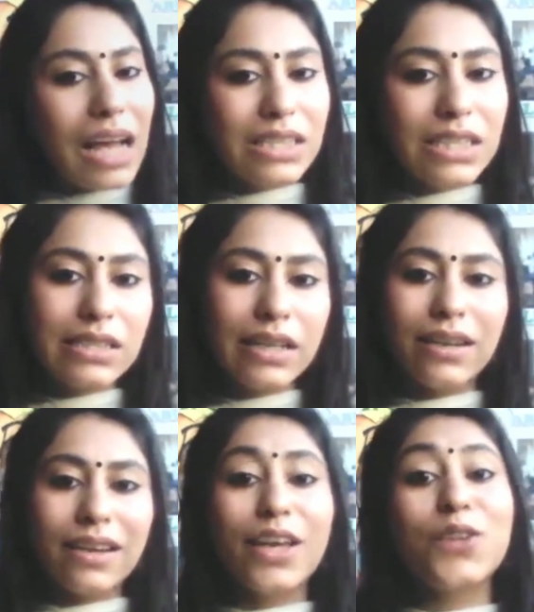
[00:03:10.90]
हम क्लासेस
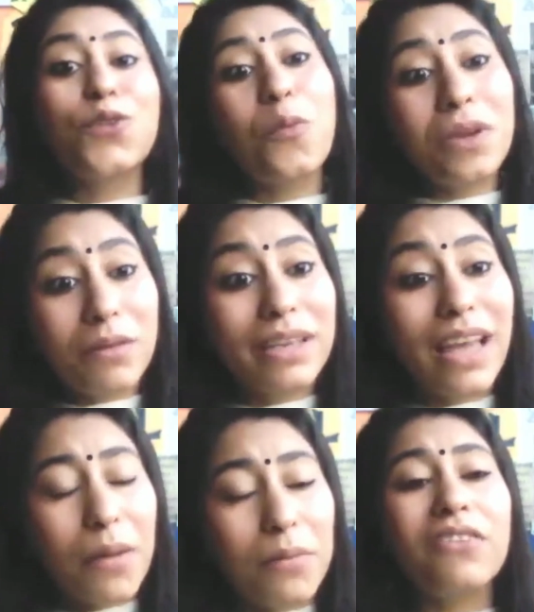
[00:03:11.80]
ले रहे हैं तो भी
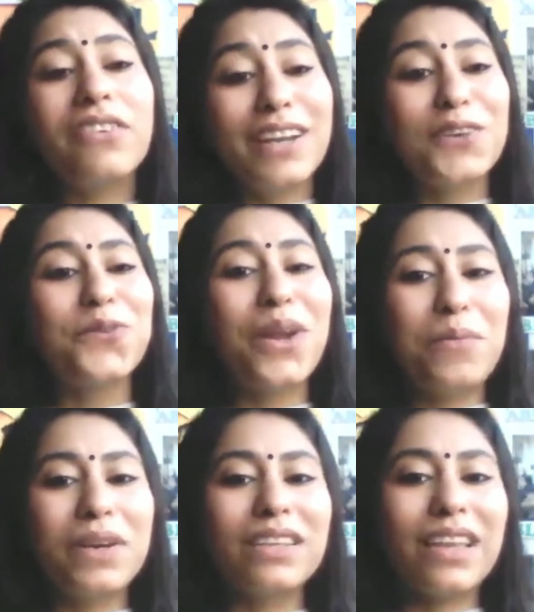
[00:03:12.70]
हमें कैमरा फ्रेंडली
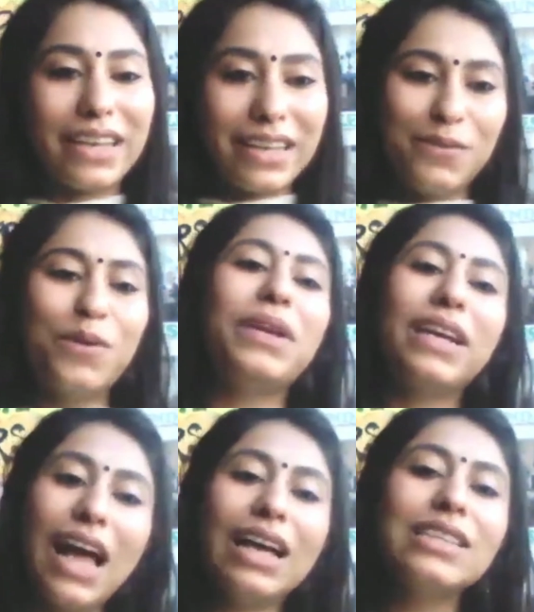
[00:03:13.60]
होना पड़ता है कि हम
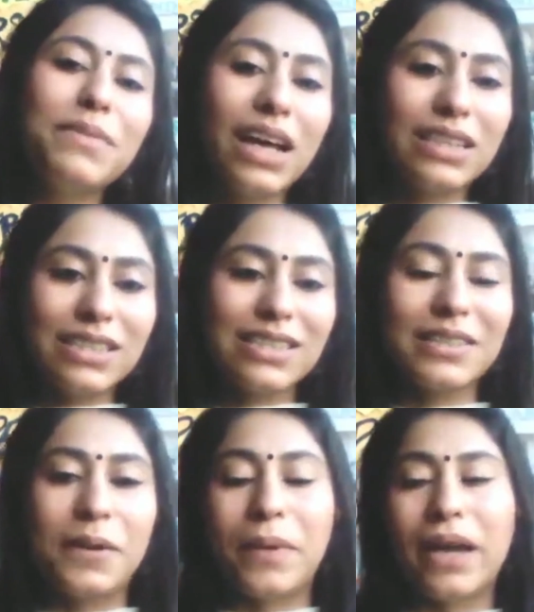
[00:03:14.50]
अपने क्लास में
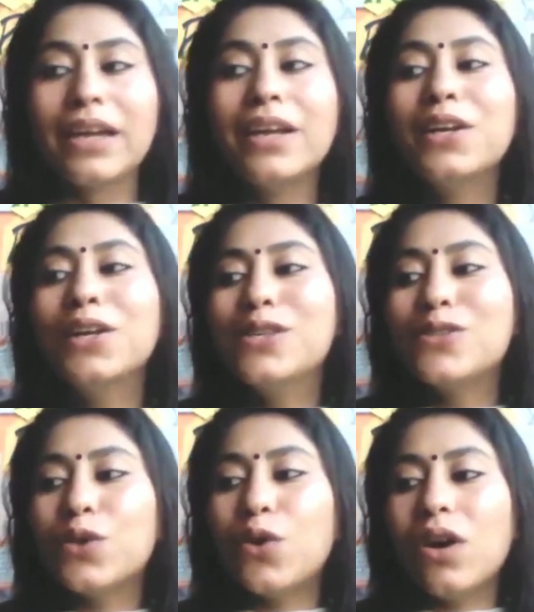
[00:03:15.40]
आंसर्स कर पाए
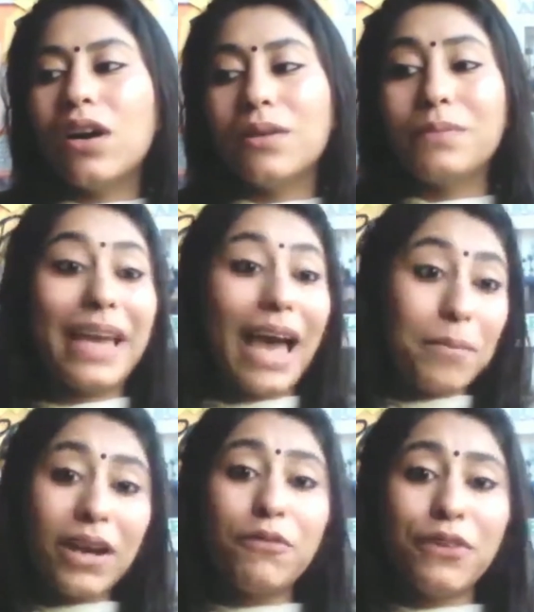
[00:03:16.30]
सो
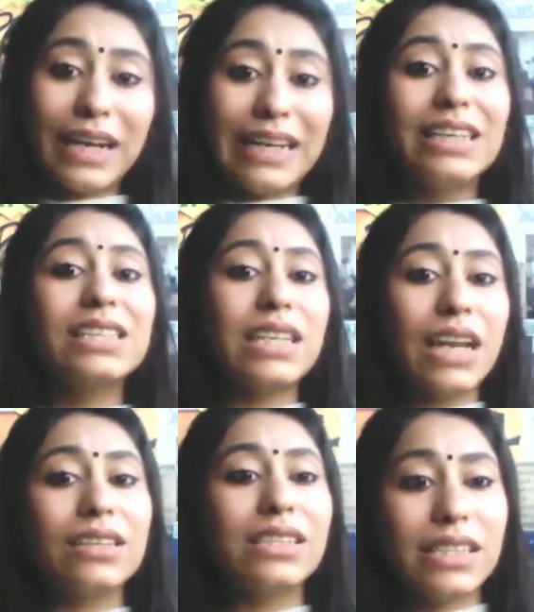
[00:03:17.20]
कैमरा फ्रेंडली इज
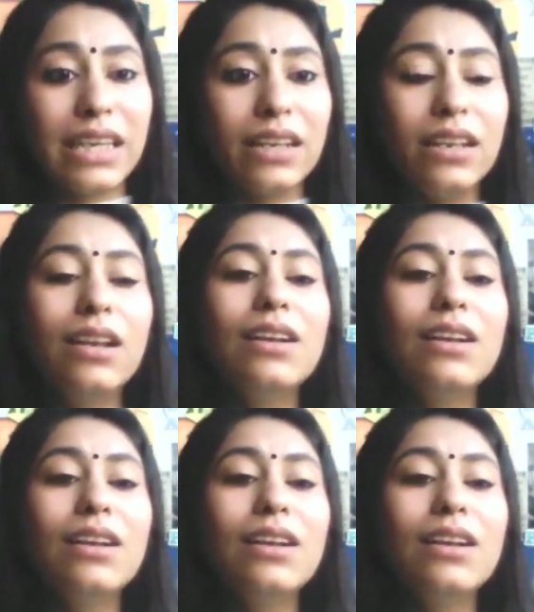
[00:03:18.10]
अनदर स्किल